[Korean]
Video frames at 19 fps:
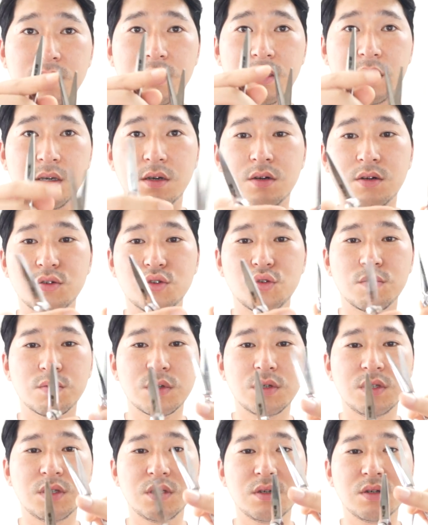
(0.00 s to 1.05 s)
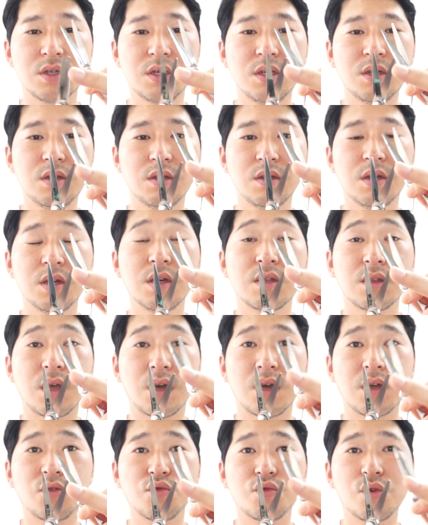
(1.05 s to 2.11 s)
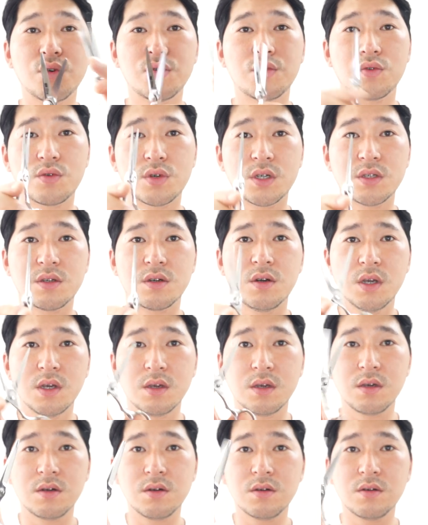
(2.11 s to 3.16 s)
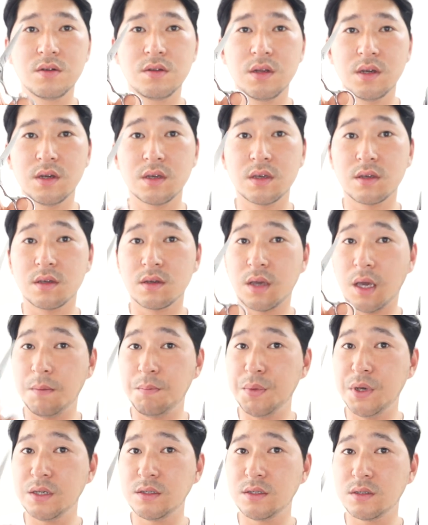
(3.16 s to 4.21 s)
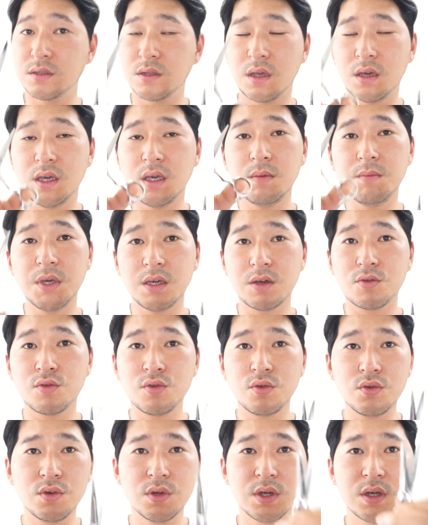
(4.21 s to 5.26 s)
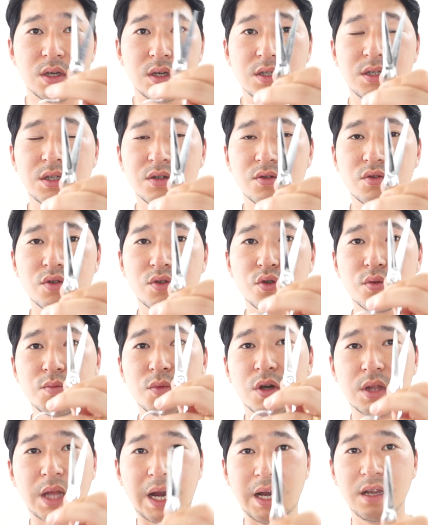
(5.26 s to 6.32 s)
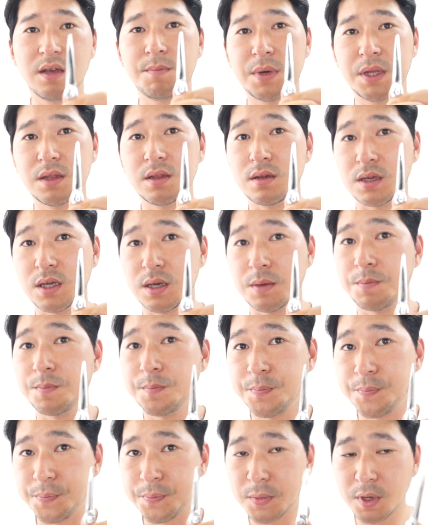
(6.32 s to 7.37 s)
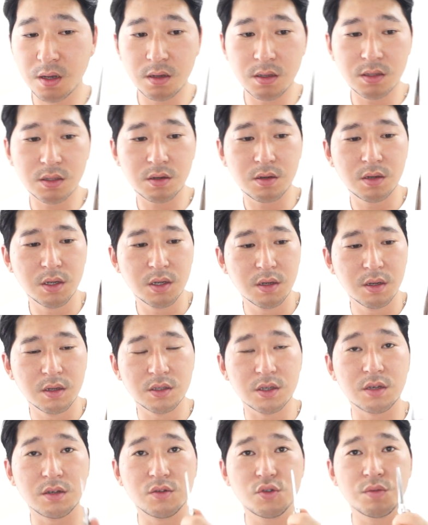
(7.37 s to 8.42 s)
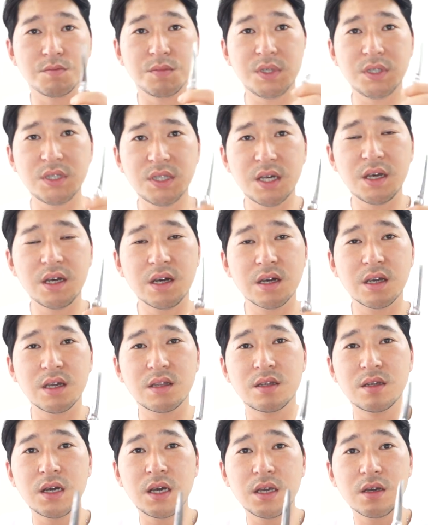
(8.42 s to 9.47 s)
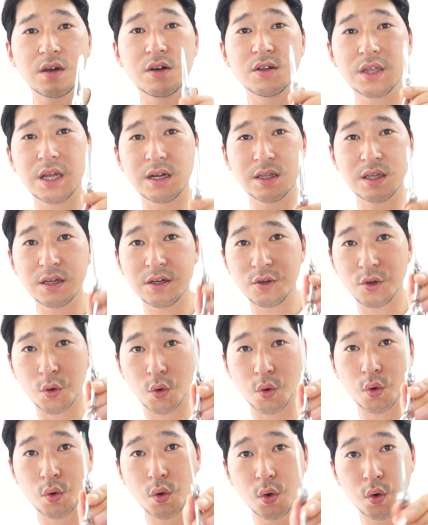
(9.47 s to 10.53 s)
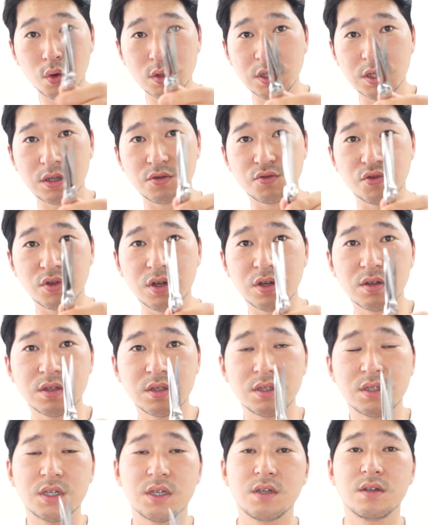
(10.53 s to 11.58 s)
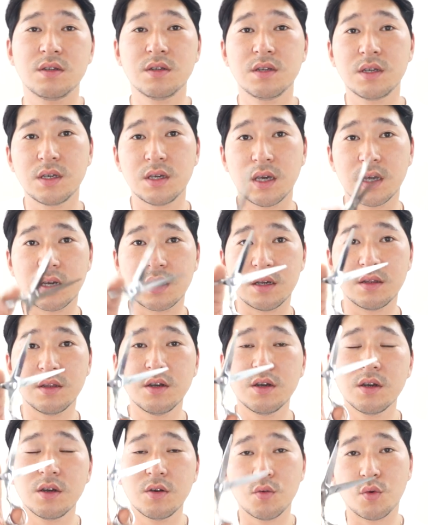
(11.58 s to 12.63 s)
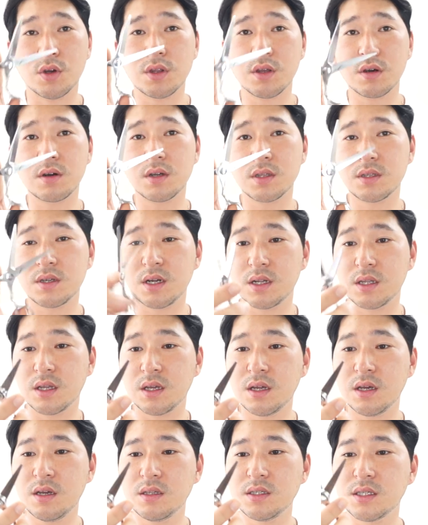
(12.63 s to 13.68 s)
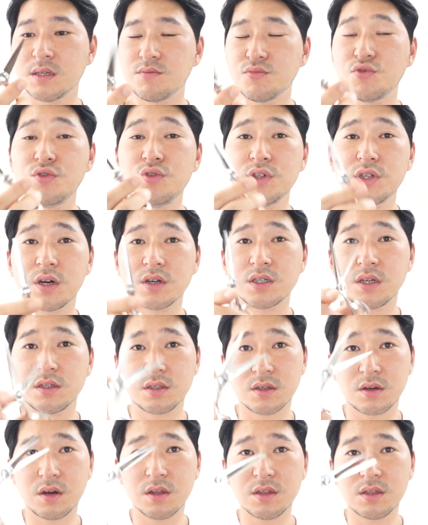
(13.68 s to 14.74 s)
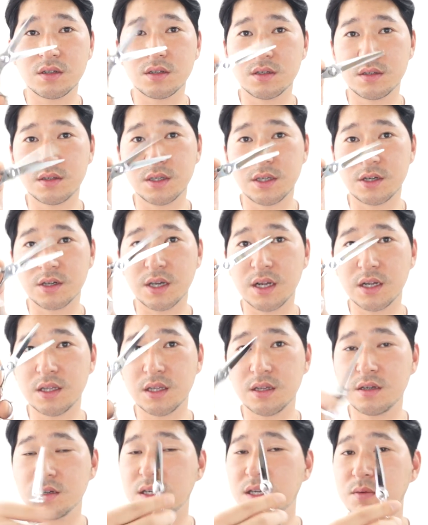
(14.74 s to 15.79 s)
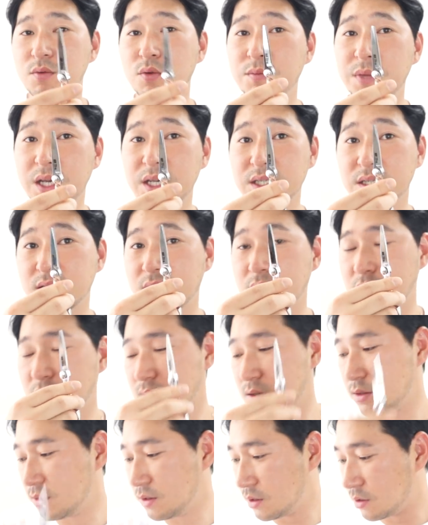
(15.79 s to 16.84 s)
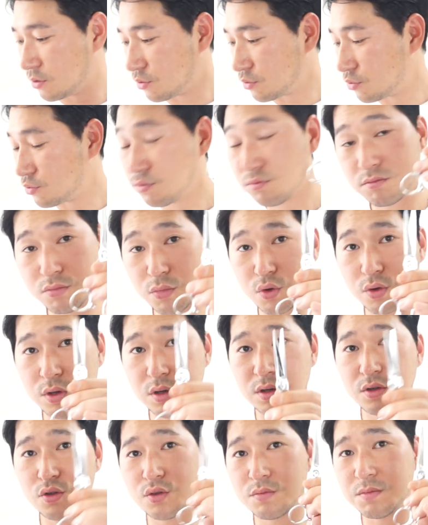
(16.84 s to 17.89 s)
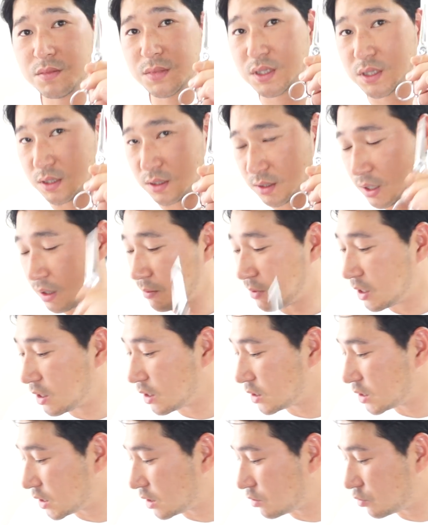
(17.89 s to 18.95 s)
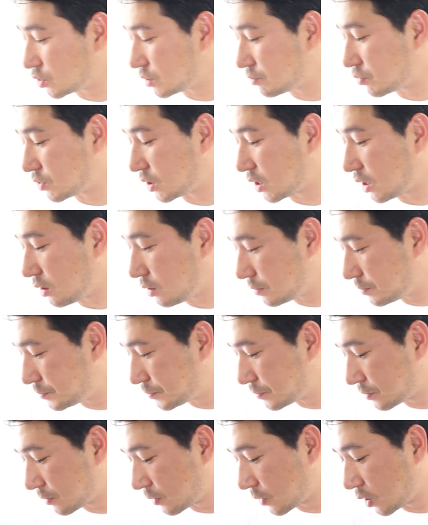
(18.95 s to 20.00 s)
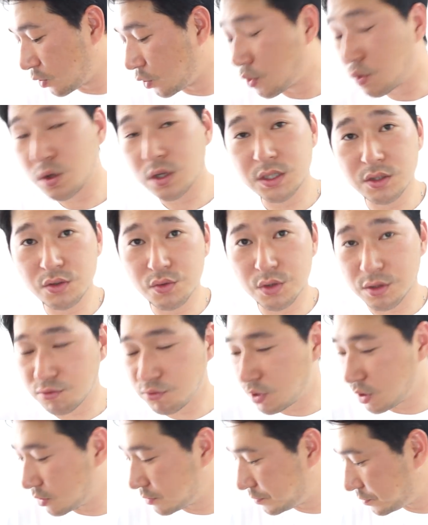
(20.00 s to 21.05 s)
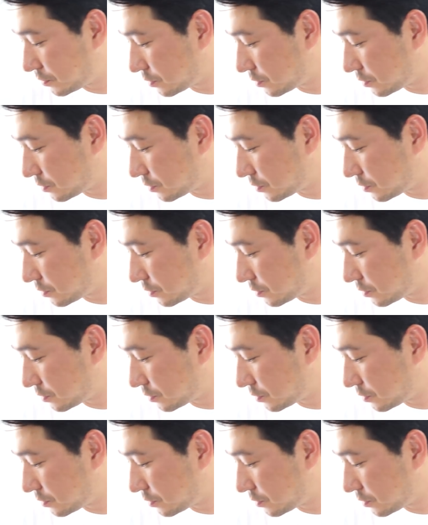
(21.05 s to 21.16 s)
이거는 좀 끝선이 되게 두껍고 그래서 이거는 개폐했을 때 힘이 있고 이 친구는 좀 더 날렵한 느낌. 그래서 저는 좀 미세하게 드라이컷 할 때는 요걸로 자르고요. 이제 약간 워터커트 할 때나 이제 물 적셔서 커트 이렇게 할 때는 기본 베이스 커트. 뭐 이거는 좀 예민하게 자르고 싶을 때 이렇게 쓰고 있고요.